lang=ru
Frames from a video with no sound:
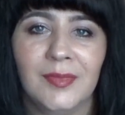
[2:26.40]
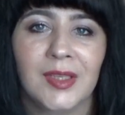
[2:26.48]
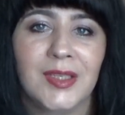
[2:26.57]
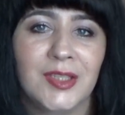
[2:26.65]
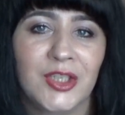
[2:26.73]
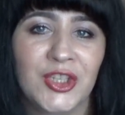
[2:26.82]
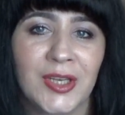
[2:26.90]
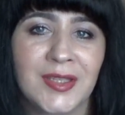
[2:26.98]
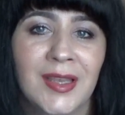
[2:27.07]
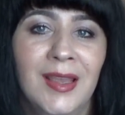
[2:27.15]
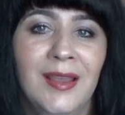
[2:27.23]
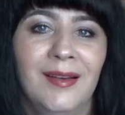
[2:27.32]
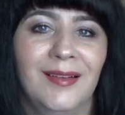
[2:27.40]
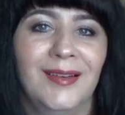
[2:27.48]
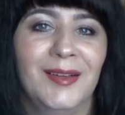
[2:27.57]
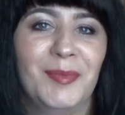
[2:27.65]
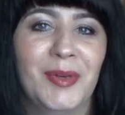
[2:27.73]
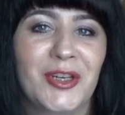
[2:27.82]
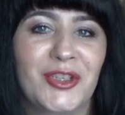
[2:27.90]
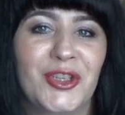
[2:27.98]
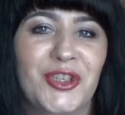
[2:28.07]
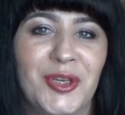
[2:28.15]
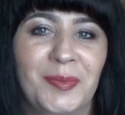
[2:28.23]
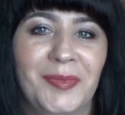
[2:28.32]
И сейчас, а, прежде
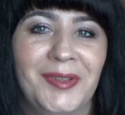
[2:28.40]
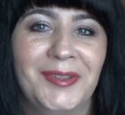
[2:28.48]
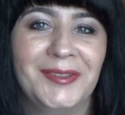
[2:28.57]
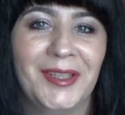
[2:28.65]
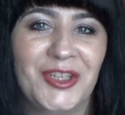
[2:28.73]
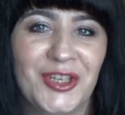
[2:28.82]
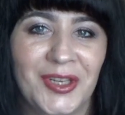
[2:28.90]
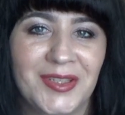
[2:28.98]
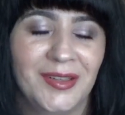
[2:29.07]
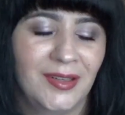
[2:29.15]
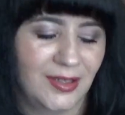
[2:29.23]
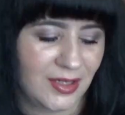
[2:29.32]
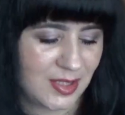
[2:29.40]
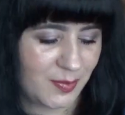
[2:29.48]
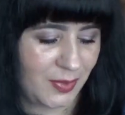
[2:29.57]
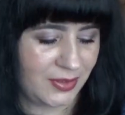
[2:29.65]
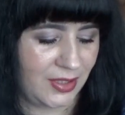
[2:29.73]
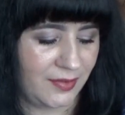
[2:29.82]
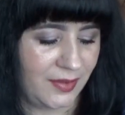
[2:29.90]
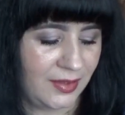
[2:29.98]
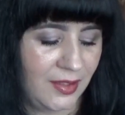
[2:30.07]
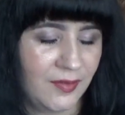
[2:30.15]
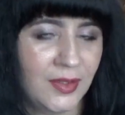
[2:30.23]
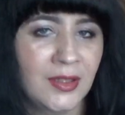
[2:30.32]
чем а, начать рассматривать
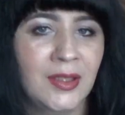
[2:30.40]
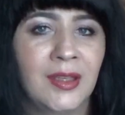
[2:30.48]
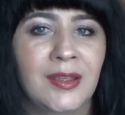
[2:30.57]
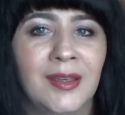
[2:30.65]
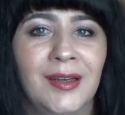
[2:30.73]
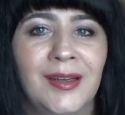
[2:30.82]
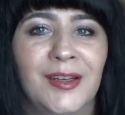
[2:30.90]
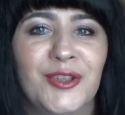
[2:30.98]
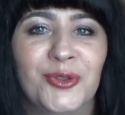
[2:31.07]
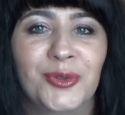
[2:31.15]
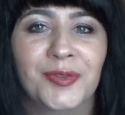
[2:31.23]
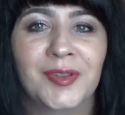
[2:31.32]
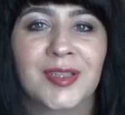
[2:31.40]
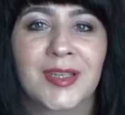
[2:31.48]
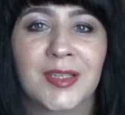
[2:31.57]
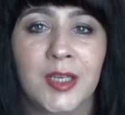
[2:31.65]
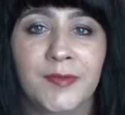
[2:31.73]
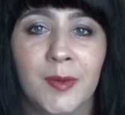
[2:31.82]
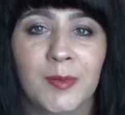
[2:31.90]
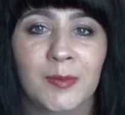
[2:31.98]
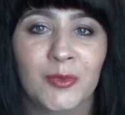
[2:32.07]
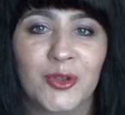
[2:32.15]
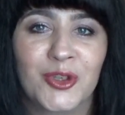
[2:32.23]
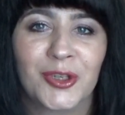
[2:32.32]
новинки, я хочу рассказать вам
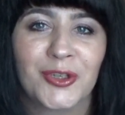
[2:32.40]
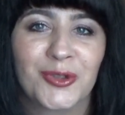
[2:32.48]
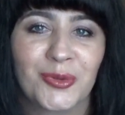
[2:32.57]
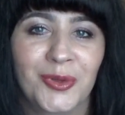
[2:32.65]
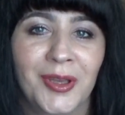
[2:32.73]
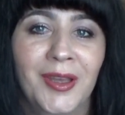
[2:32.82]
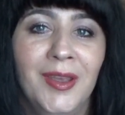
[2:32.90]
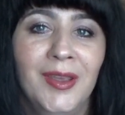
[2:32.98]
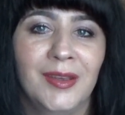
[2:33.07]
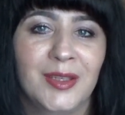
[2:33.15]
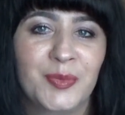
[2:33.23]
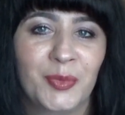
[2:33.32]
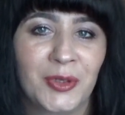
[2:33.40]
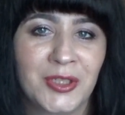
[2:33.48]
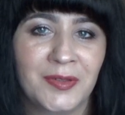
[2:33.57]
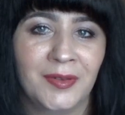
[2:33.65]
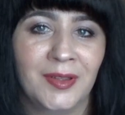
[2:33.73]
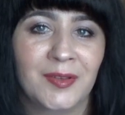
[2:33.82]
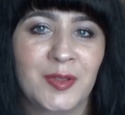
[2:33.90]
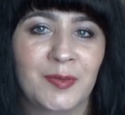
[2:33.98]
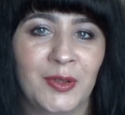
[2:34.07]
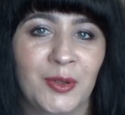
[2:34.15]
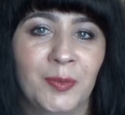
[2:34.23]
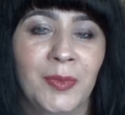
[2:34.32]
немножечко, что я использовала в
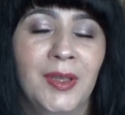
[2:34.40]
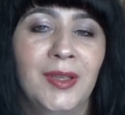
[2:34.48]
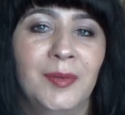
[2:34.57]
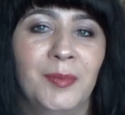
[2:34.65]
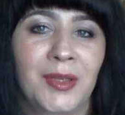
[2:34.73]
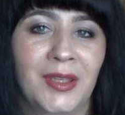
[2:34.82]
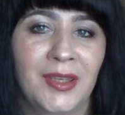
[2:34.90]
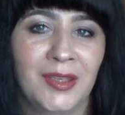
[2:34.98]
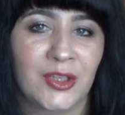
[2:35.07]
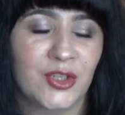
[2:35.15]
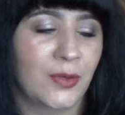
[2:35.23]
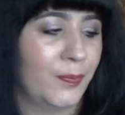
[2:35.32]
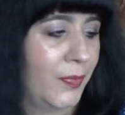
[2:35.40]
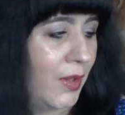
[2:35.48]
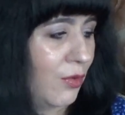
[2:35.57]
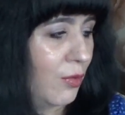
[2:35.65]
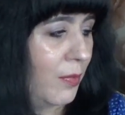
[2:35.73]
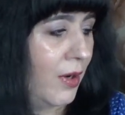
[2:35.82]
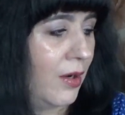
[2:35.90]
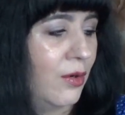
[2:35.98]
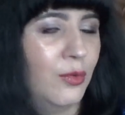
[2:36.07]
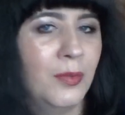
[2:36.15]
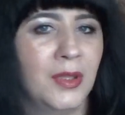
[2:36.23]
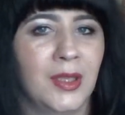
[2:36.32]
своем макияже. На губах
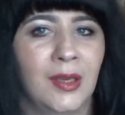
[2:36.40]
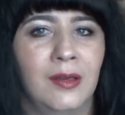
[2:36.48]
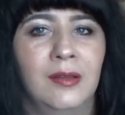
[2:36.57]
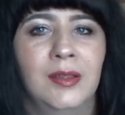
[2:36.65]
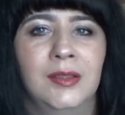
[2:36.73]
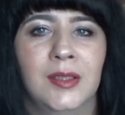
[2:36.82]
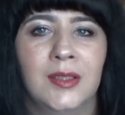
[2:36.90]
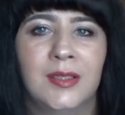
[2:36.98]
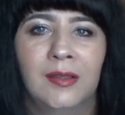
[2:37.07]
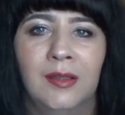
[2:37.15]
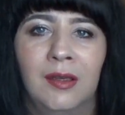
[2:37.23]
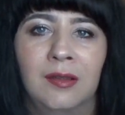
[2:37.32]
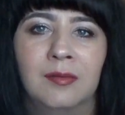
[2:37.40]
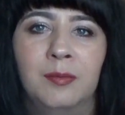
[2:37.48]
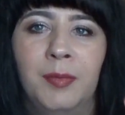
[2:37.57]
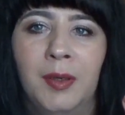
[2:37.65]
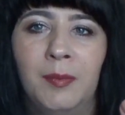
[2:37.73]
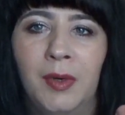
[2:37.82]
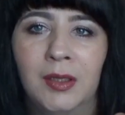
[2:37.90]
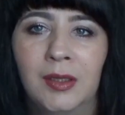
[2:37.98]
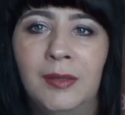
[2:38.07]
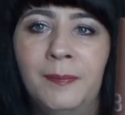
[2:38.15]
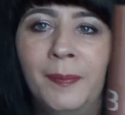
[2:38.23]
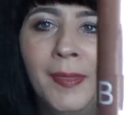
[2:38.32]
у меня нанесена
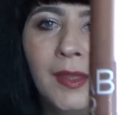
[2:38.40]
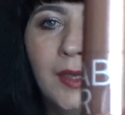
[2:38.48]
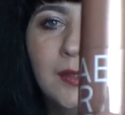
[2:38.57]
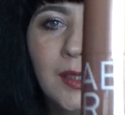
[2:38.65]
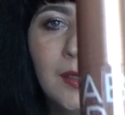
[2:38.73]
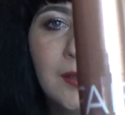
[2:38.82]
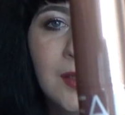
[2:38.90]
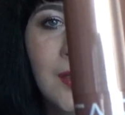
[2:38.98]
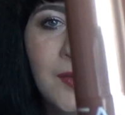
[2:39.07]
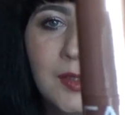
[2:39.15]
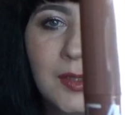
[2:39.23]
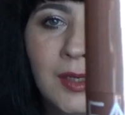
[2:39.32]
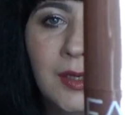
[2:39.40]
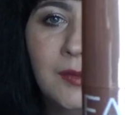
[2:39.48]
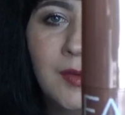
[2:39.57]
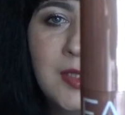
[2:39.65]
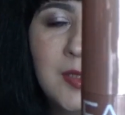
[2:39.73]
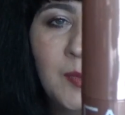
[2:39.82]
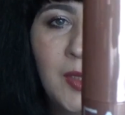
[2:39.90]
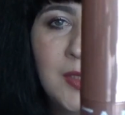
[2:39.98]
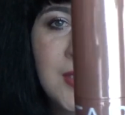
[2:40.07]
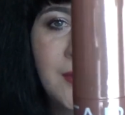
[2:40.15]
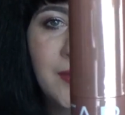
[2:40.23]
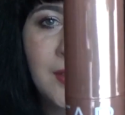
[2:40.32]
помада. Это новинка
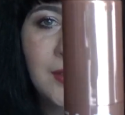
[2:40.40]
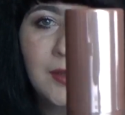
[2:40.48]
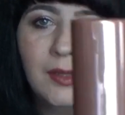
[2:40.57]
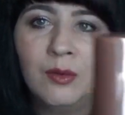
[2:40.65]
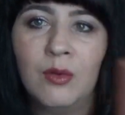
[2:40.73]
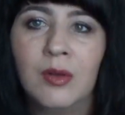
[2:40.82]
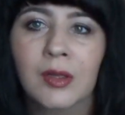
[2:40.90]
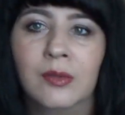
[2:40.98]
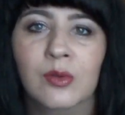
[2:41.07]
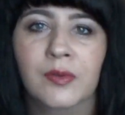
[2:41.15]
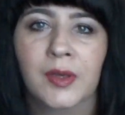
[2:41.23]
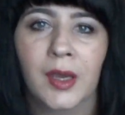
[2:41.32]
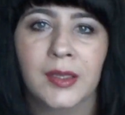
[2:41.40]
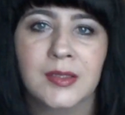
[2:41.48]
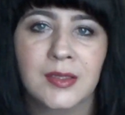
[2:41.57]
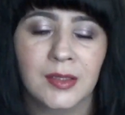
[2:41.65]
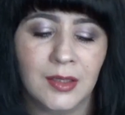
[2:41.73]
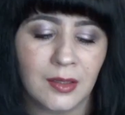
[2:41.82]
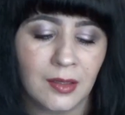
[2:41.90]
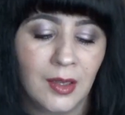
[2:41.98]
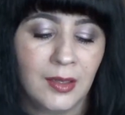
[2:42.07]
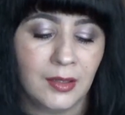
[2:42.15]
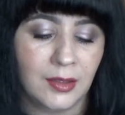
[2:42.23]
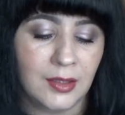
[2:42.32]
18 каталога, новый оттенок
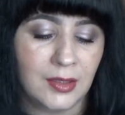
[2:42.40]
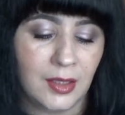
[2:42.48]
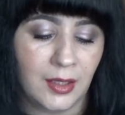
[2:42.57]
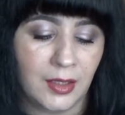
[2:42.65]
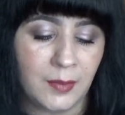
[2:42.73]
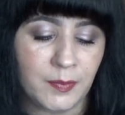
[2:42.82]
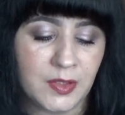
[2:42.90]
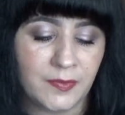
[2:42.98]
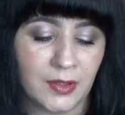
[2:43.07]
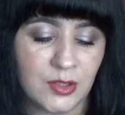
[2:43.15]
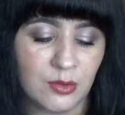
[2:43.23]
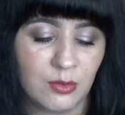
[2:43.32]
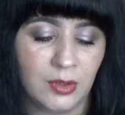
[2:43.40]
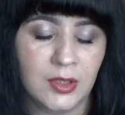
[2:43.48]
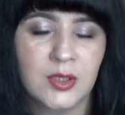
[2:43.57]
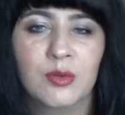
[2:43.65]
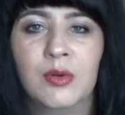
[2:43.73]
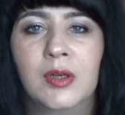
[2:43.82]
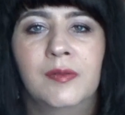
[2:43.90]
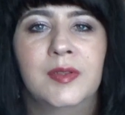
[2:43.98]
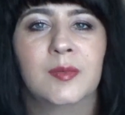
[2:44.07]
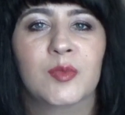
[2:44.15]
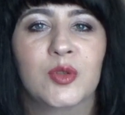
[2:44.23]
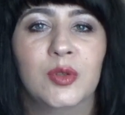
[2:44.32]
Гидролипс в артикуле
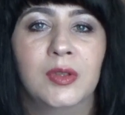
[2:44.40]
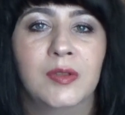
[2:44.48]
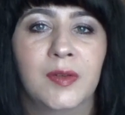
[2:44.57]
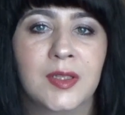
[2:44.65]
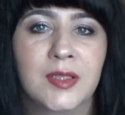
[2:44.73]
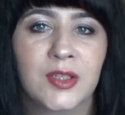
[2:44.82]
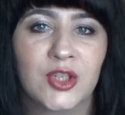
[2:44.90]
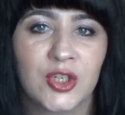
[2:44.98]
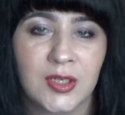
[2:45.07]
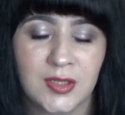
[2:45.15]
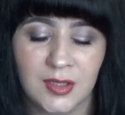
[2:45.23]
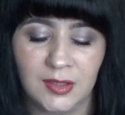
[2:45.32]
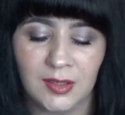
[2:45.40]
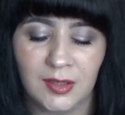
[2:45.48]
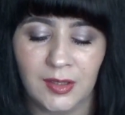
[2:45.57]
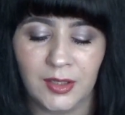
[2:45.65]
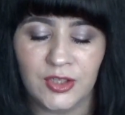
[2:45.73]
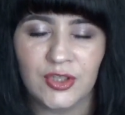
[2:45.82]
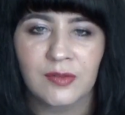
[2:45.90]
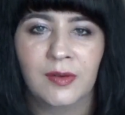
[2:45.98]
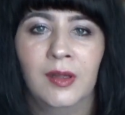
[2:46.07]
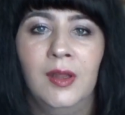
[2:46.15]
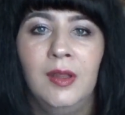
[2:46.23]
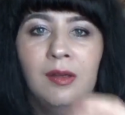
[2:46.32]
40826. Это
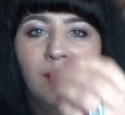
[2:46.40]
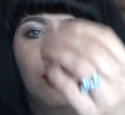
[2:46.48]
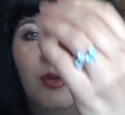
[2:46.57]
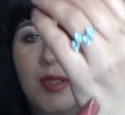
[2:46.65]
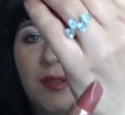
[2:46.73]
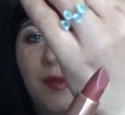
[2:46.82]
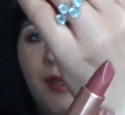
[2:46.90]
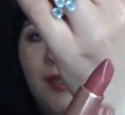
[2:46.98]
коричнево-розовый